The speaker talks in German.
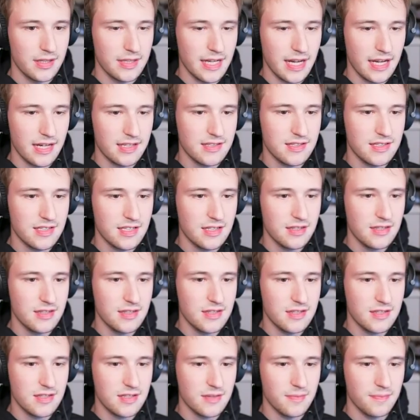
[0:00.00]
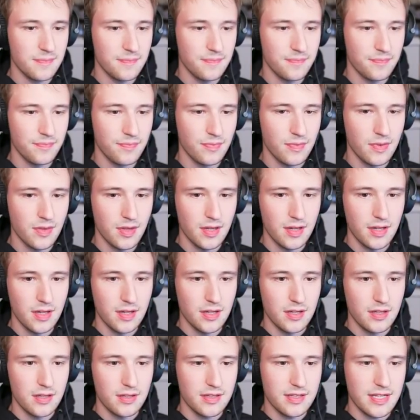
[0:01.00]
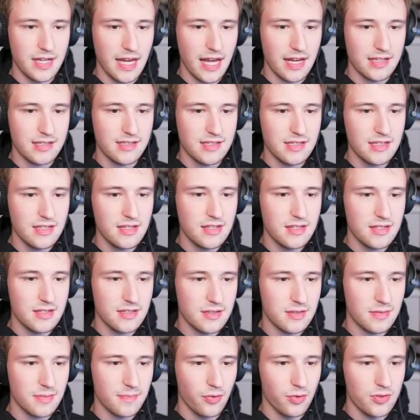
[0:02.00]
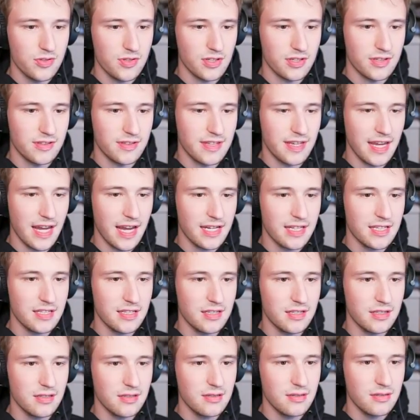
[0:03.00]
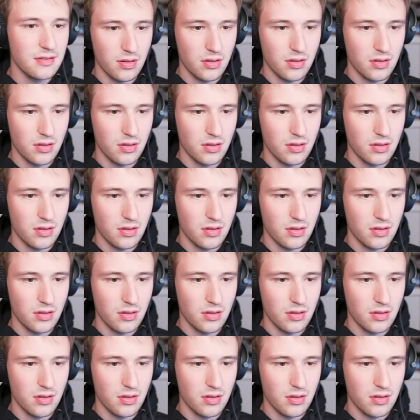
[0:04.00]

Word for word: Der sitzt. Der sitzt. Wo soll der hier hin?